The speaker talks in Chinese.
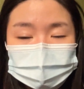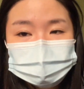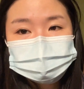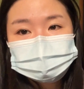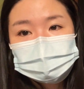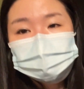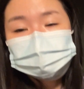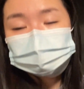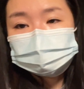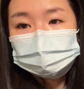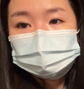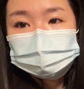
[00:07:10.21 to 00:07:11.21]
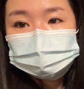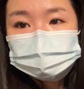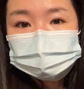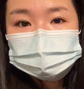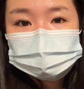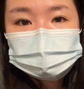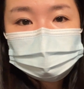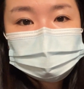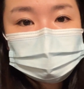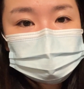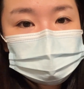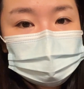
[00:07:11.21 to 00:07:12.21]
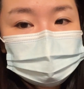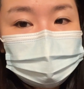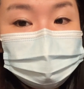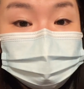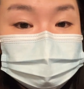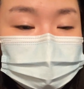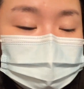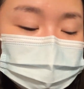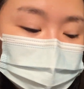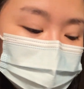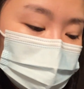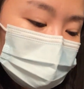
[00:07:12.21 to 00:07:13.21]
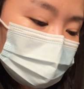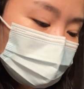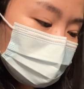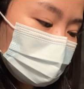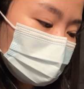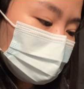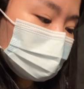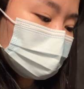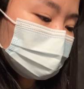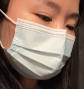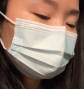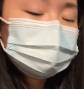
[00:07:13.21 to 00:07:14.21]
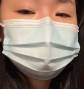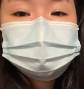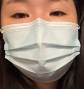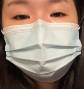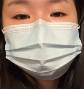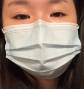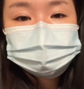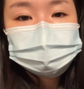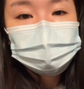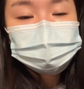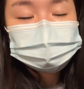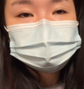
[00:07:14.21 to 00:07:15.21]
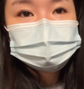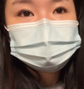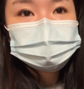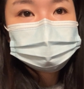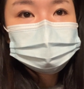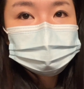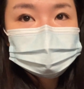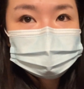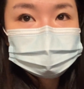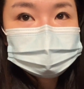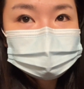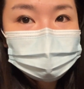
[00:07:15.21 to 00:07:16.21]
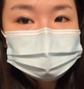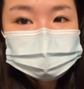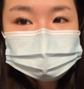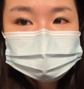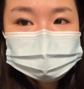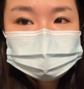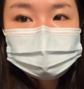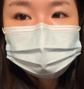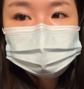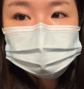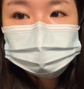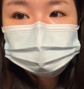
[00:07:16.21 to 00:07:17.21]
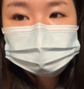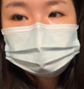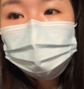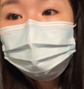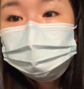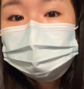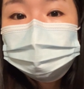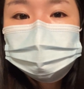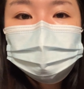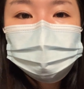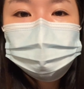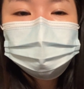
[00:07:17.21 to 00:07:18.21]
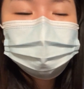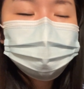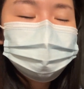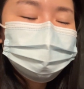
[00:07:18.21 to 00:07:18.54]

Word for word: 需要什么，他可以送来这样。”然后就很感激他们。那目前家里的粮食还够，